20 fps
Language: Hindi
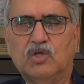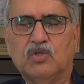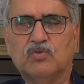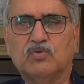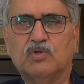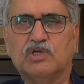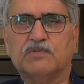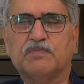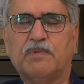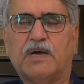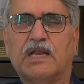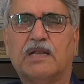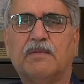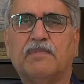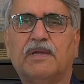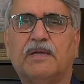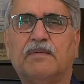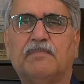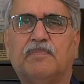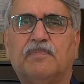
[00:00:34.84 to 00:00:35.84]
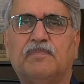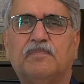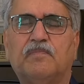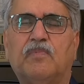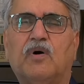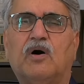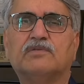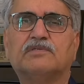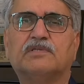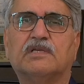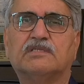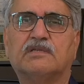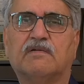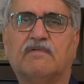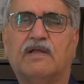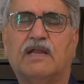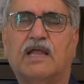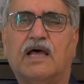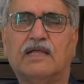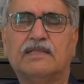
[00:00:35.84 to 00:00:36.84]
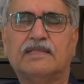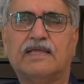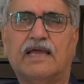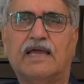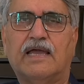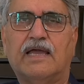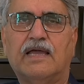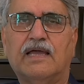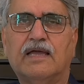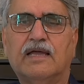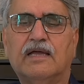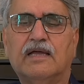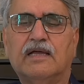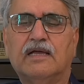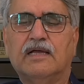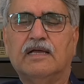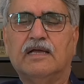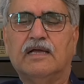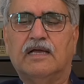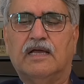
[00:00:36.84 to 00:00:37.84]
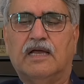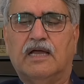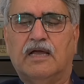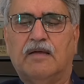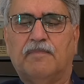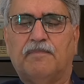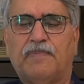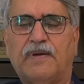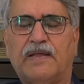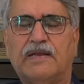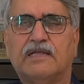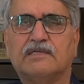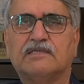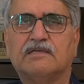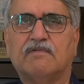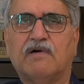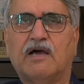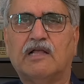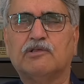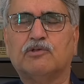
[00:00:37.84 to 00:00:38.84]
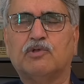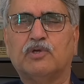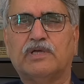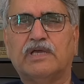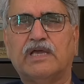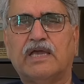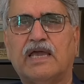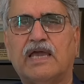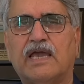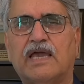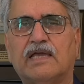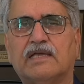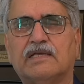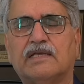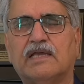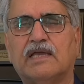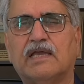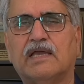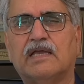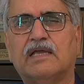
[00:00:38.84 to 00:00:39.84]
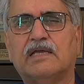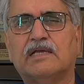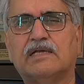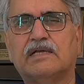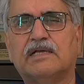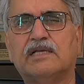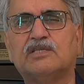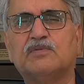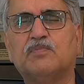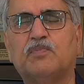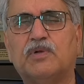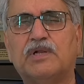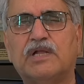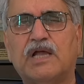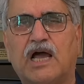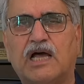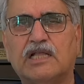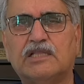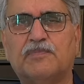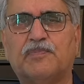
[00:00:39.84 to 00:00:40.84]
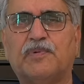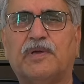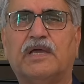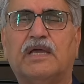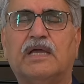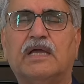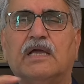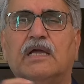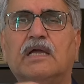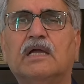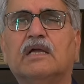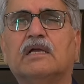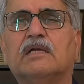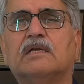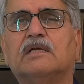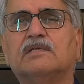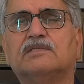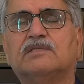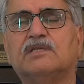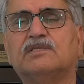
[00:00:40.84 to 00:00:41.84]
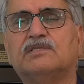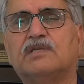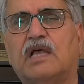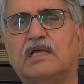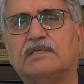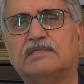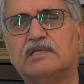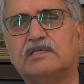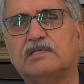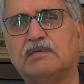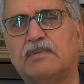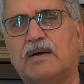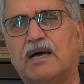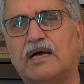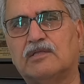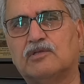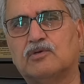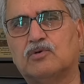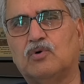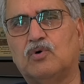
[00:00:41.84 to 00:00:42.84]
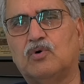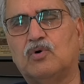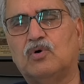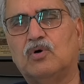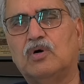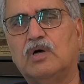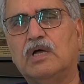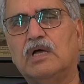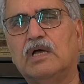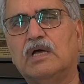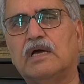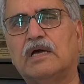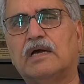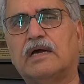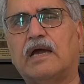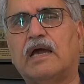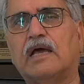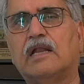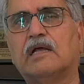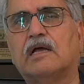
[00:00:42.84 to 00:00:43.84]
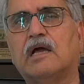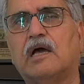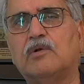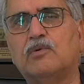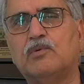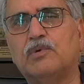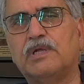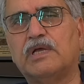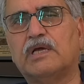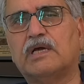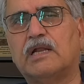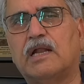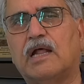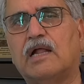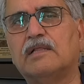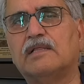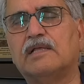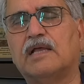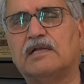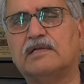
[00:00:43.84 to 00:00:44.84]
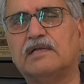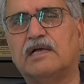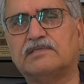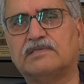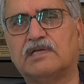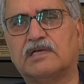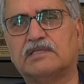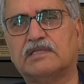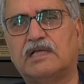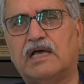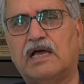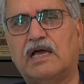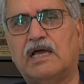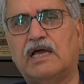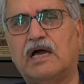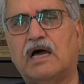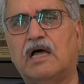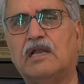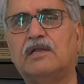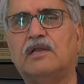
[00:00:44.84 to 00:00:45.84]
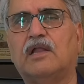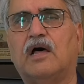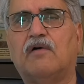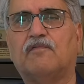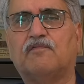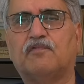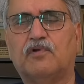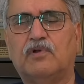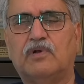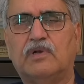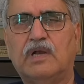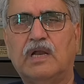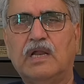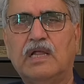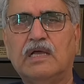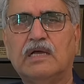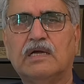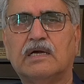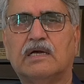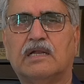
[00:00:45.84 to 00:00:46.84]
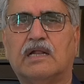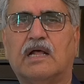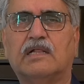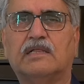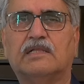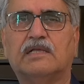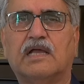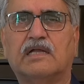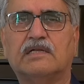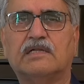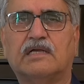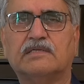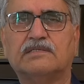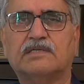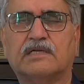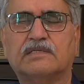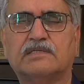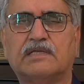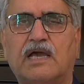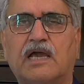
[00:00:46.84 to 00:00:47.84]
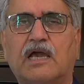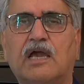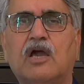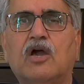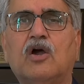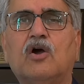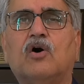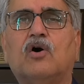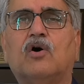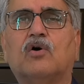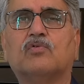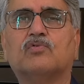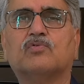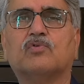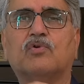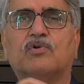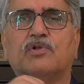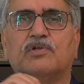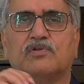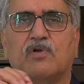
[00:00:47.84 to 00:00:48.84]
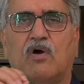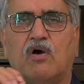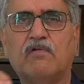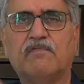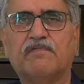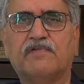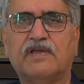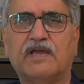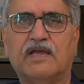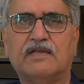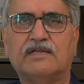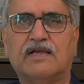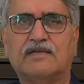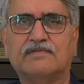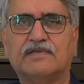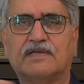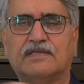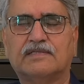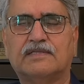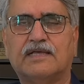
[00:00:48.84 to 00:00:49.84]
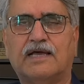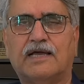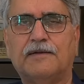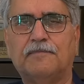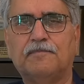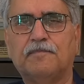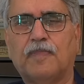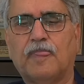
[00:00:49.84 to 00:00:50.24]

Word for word: तो इस बारे में बहुत से सवाल हैं पहला सवाल तो ये है कि किस बुनियाद पर किसी सियासी जमात को गैर कानूनी करार दिया जा सकता है अनलाफुल करार दिया जा सकता है और उसको डिज़ोल्व किया जा सकता है